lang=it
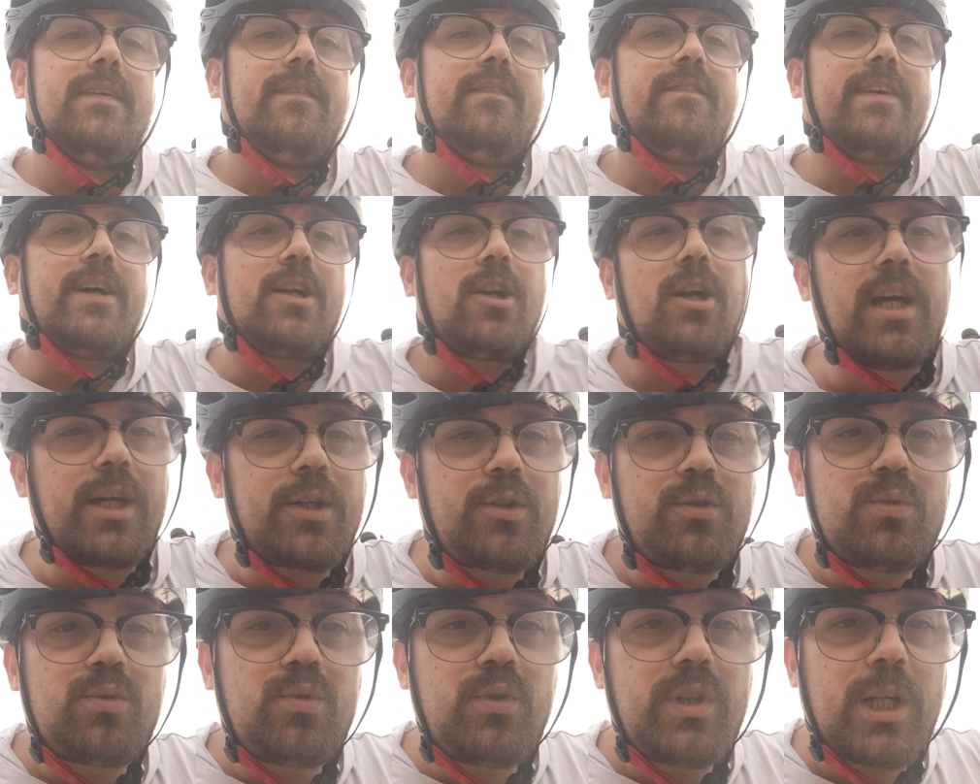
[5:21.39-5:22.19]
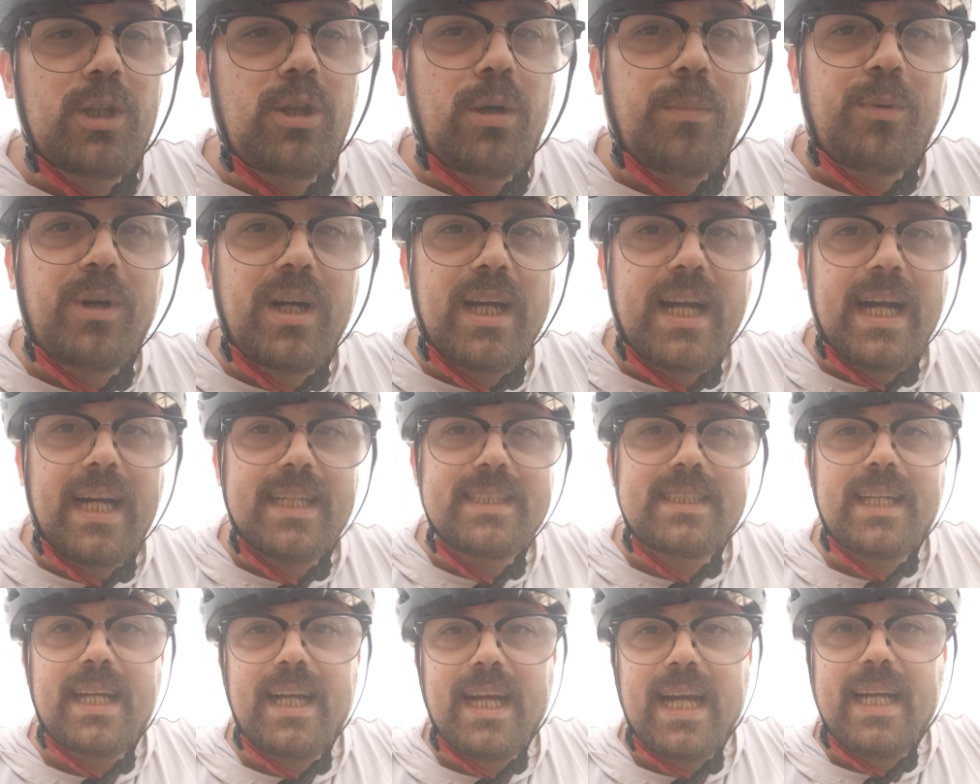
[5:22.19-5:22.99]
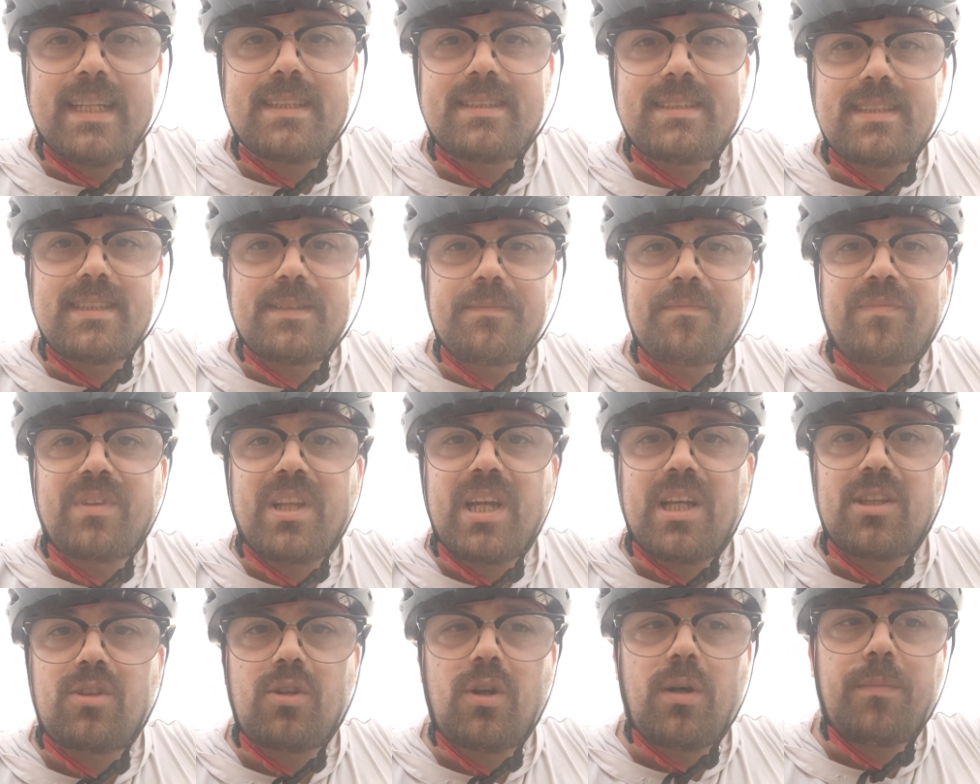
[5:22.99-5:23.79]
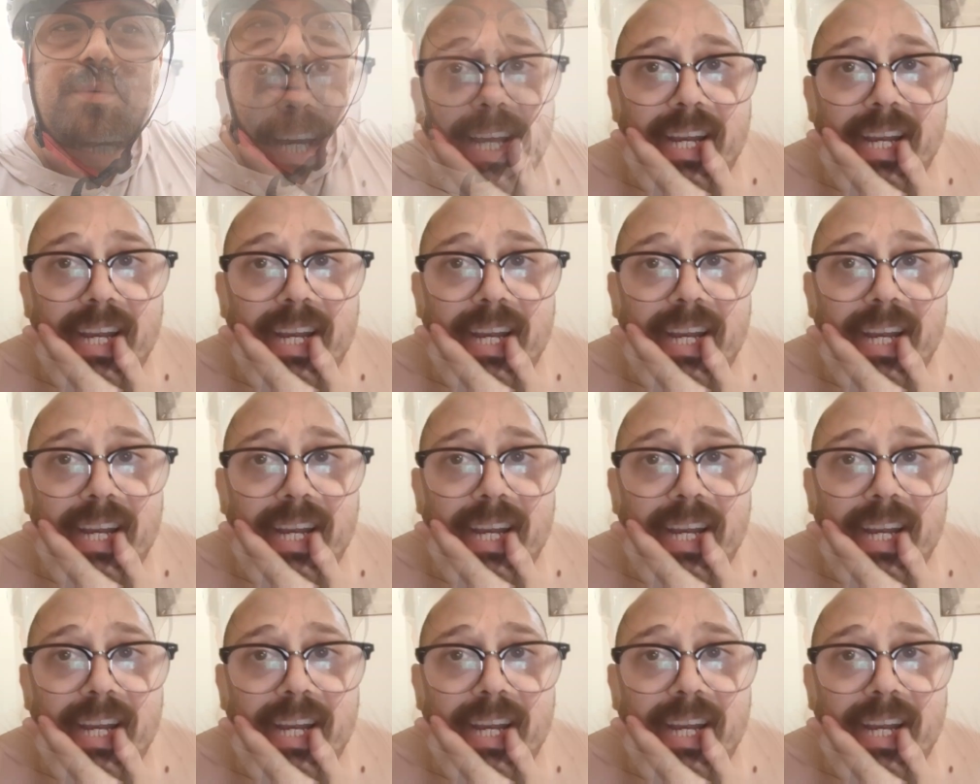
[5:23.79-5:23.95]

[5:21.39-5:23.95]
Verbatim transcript: farò la chiusura dopo a casa ragazzi a dopo